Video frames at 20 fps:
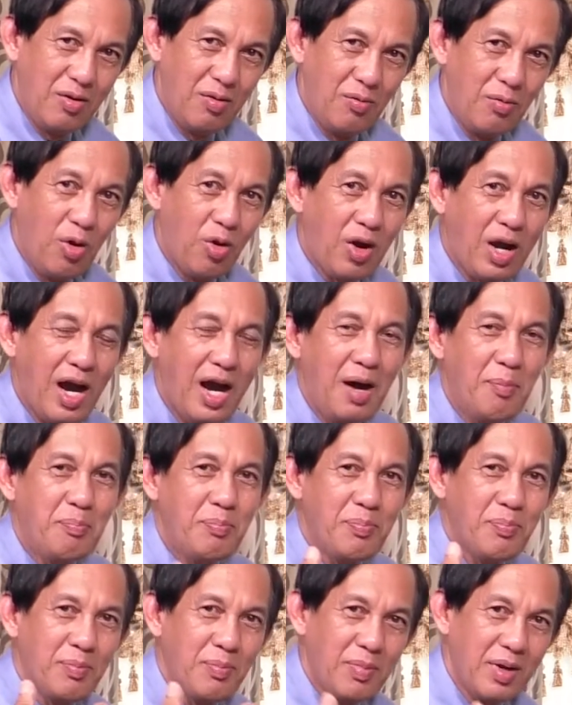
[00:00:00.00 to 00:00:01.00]
walk
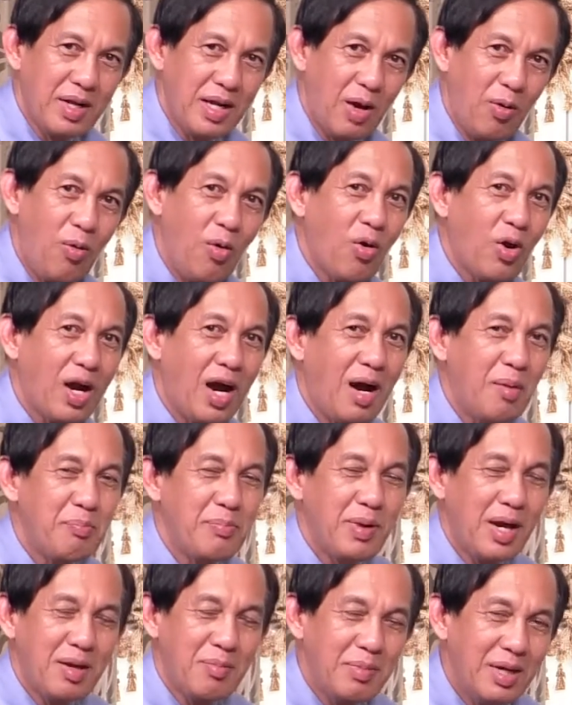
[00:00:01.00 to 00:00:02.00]
up gina hook
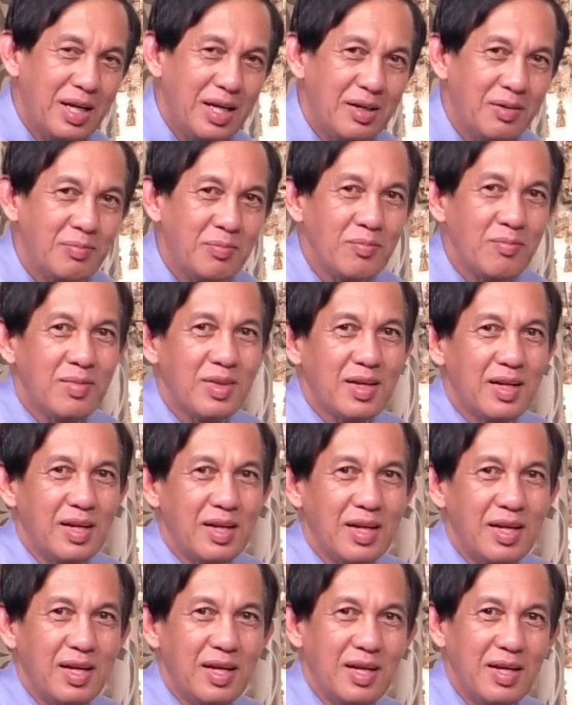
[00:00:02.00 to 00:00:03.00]
up I mean
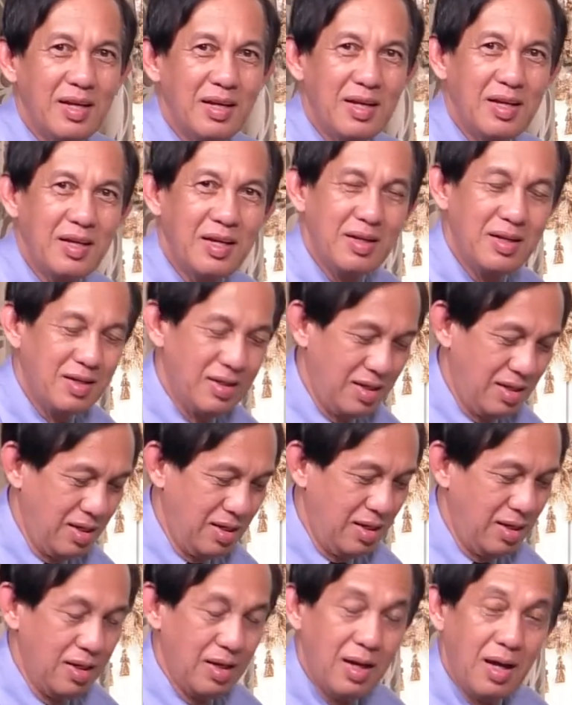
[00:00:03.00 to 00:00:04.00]
ni
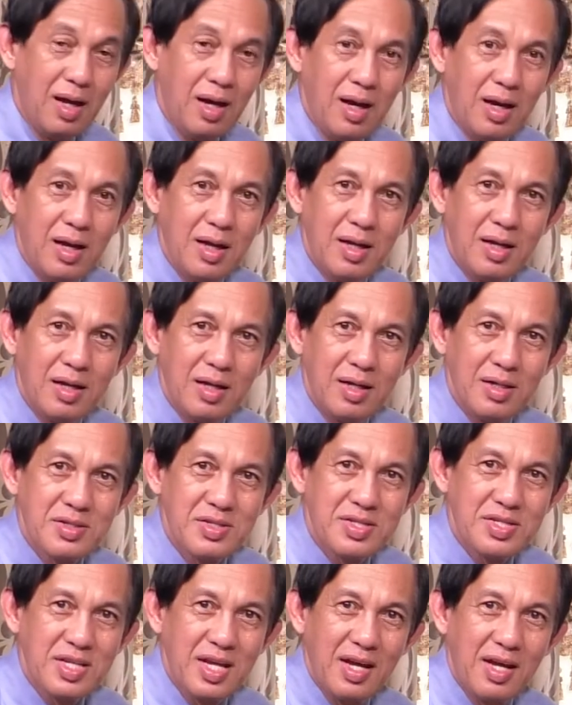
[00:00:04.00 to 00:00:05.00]
uh,
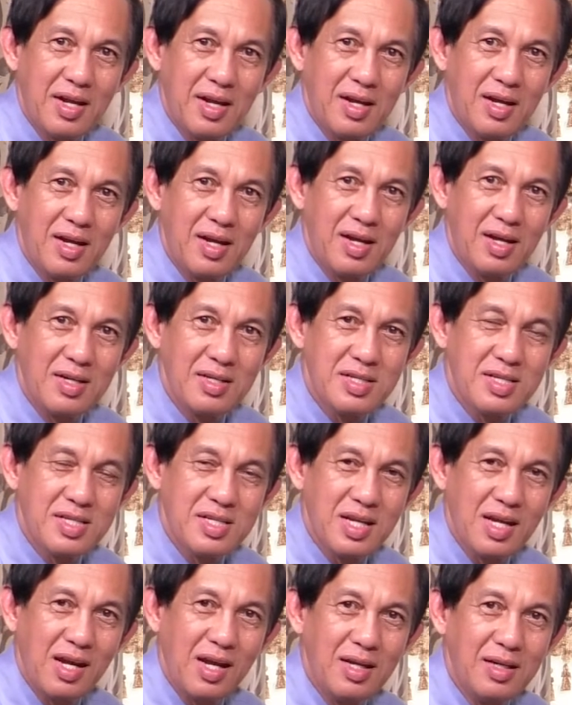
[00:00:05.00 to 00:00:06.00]
Sir uh,
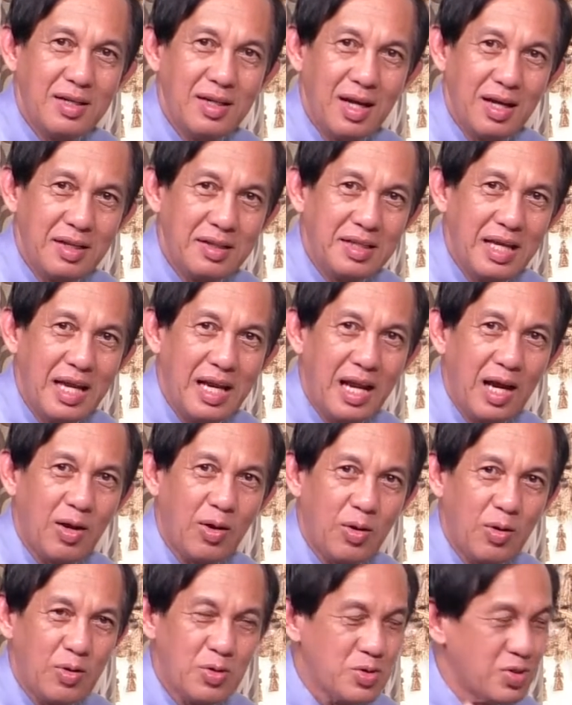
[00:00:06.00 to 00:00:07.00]
Shane ah, De La
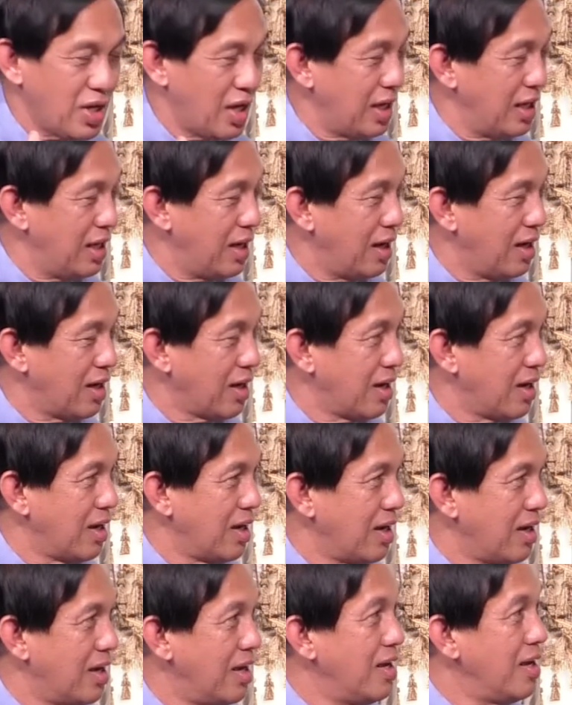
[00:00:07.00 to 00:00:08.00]
Cruz sa ilang
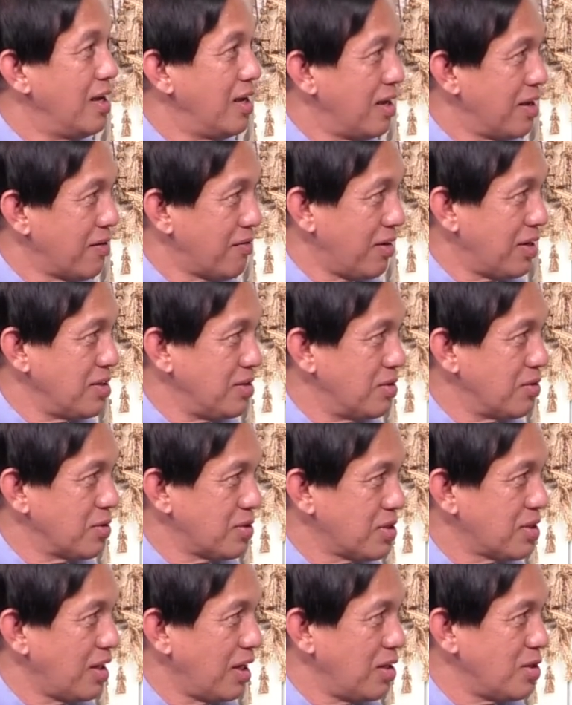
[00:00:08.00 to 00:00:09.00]
uh, radio
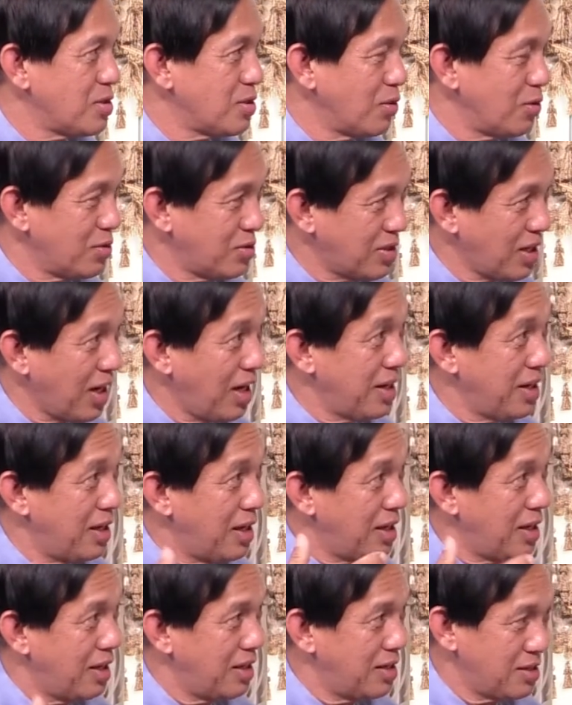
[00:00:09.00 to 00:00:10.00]
station sa
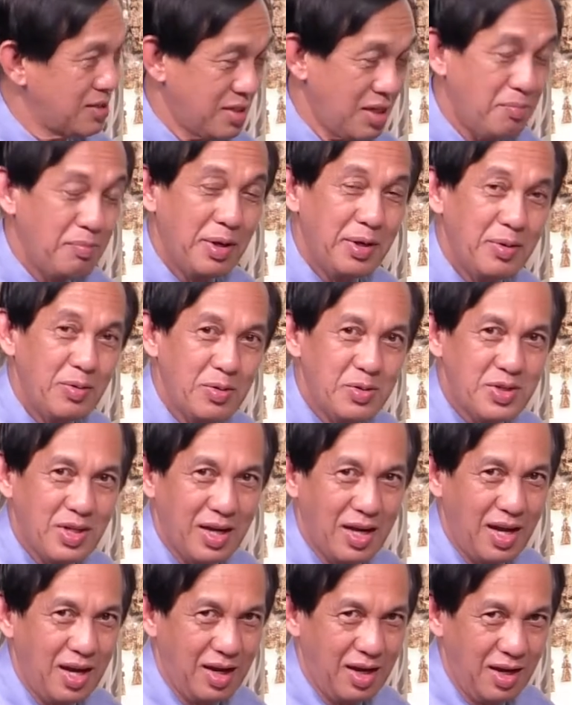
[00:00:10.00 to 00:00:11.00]
kada Sabado sa
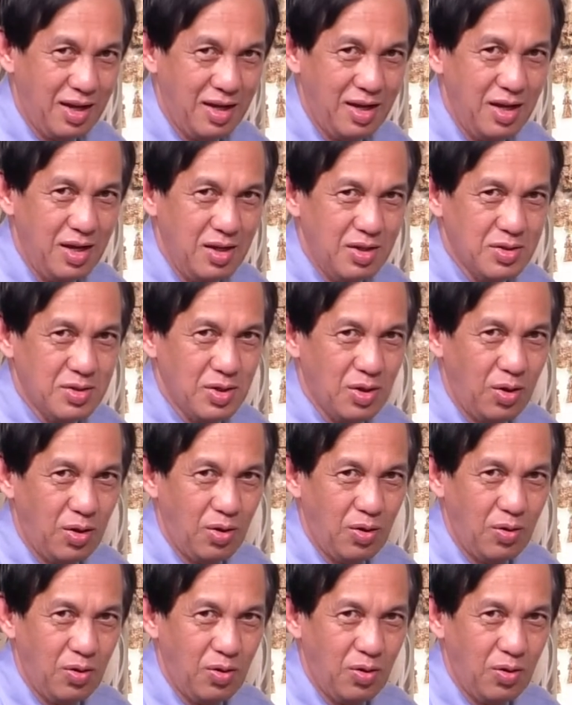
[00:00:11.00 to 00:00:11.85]
ngaga. So,